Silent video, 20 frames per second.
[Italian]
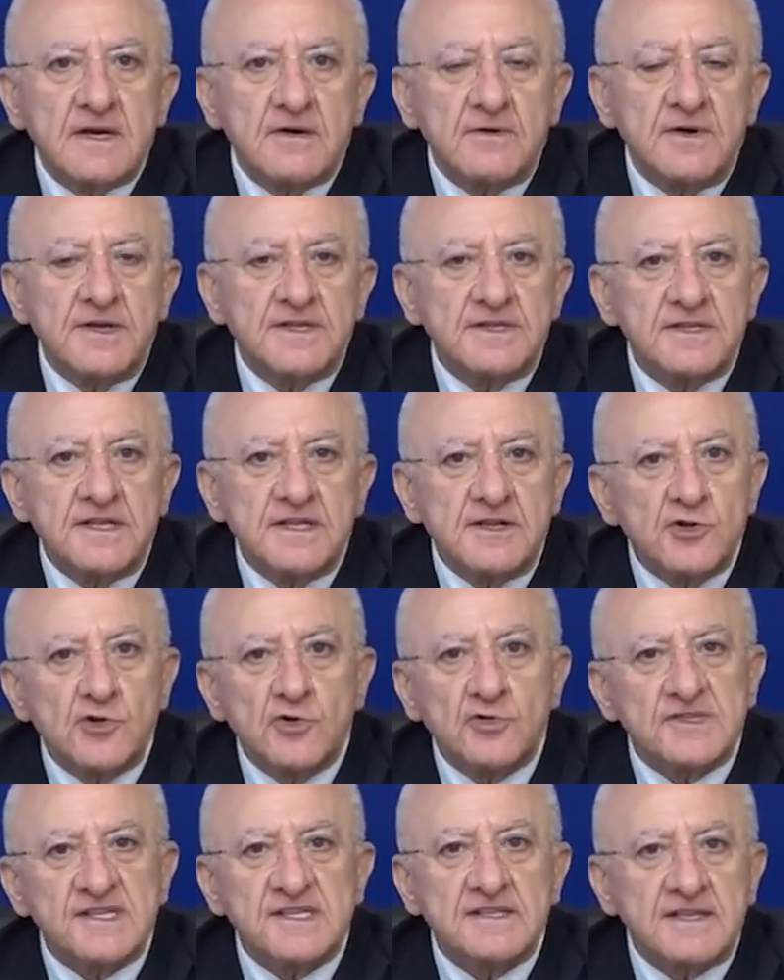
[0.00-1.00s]
Quindi
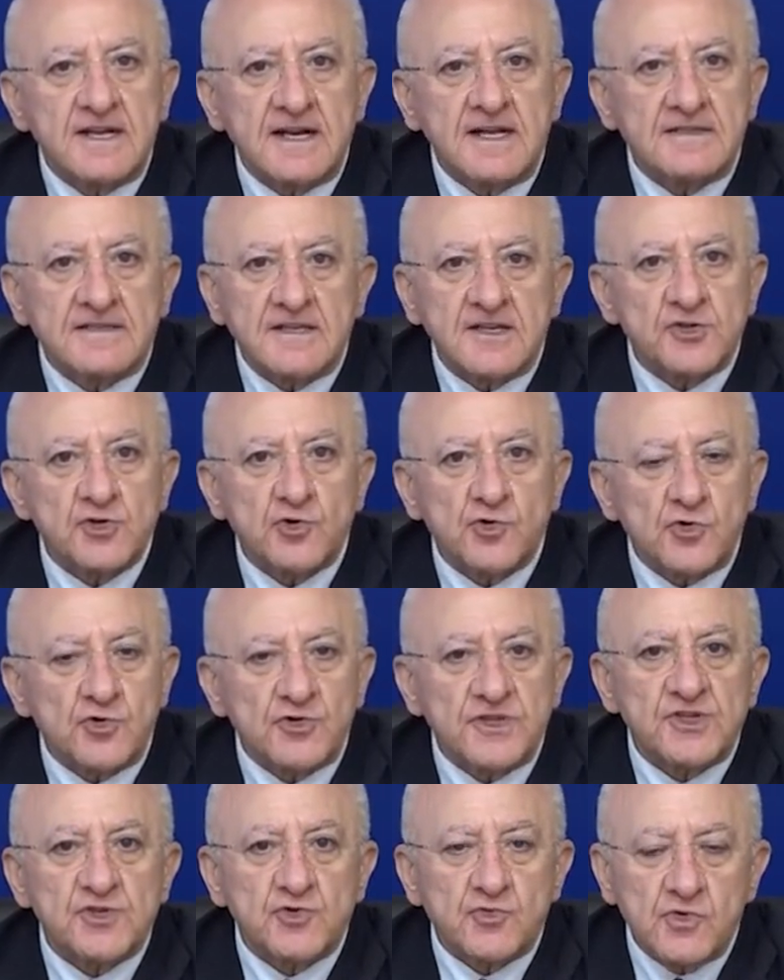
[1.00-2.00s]
non si tratta
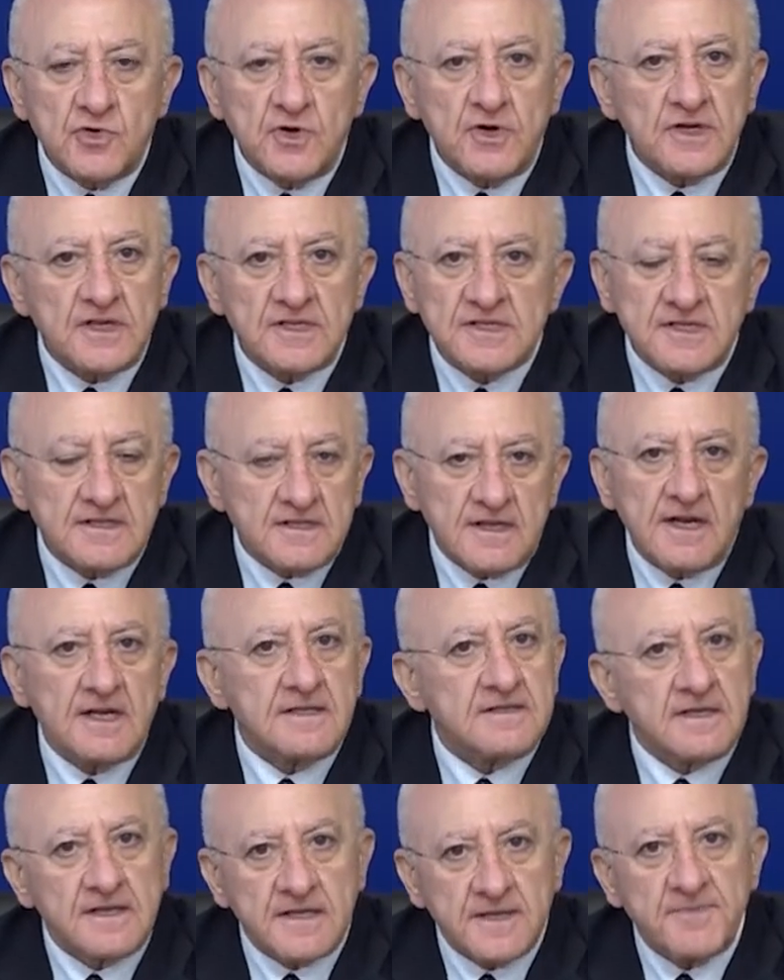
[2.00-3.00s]
solo di scuole, si
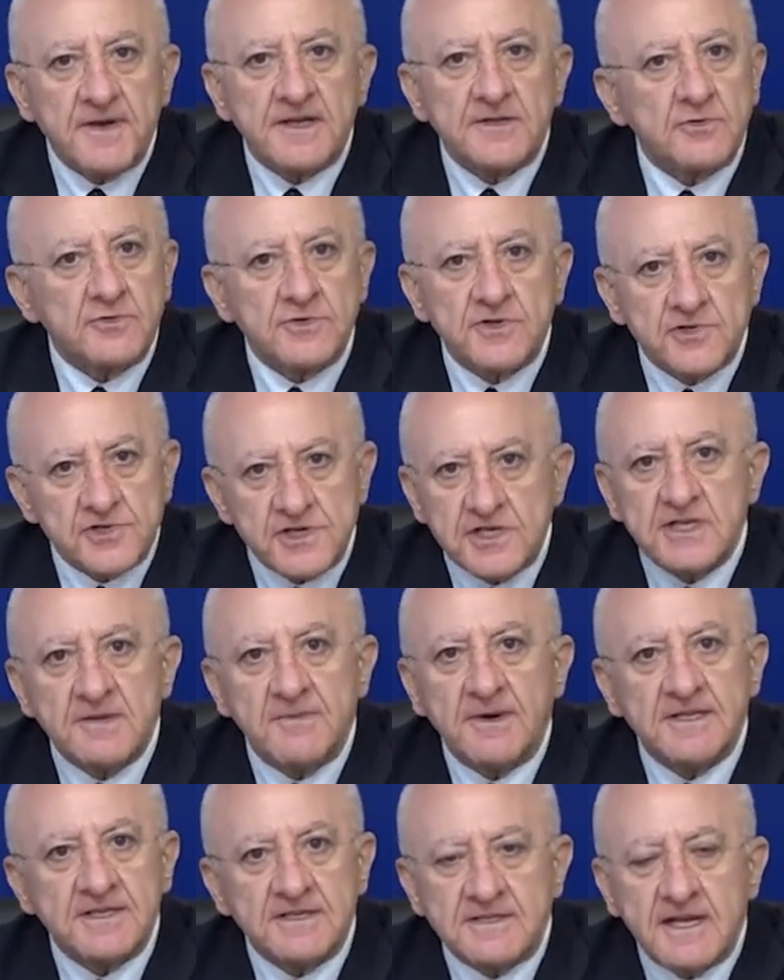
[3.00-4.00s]
tratta, ripeto, di
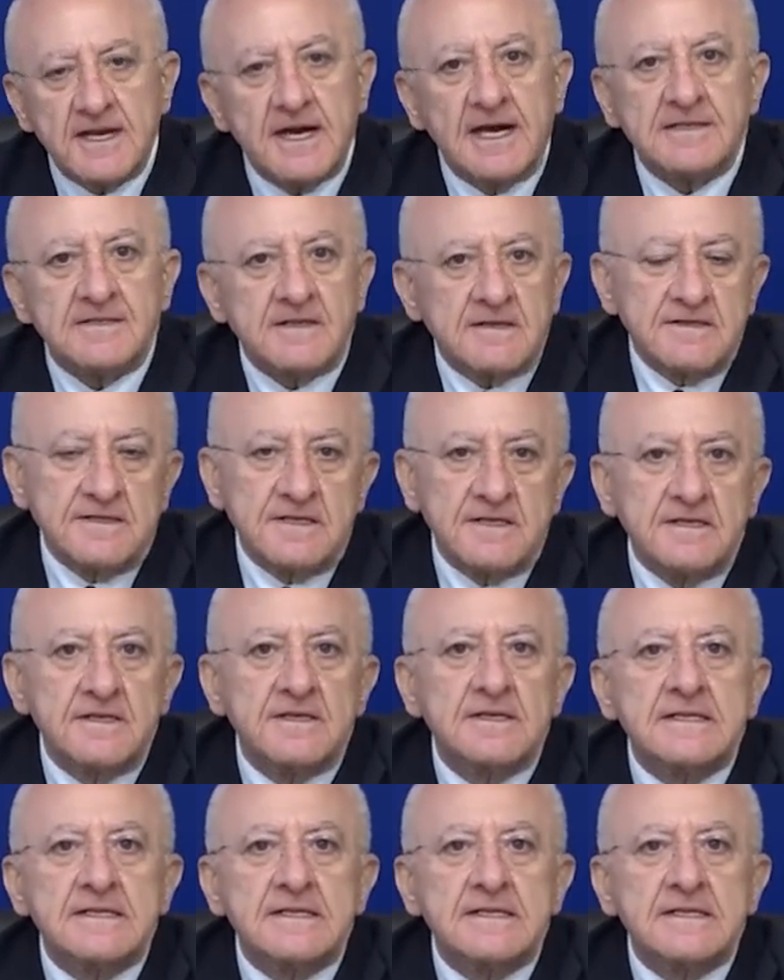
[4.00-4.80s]
cinema, di teatri, di...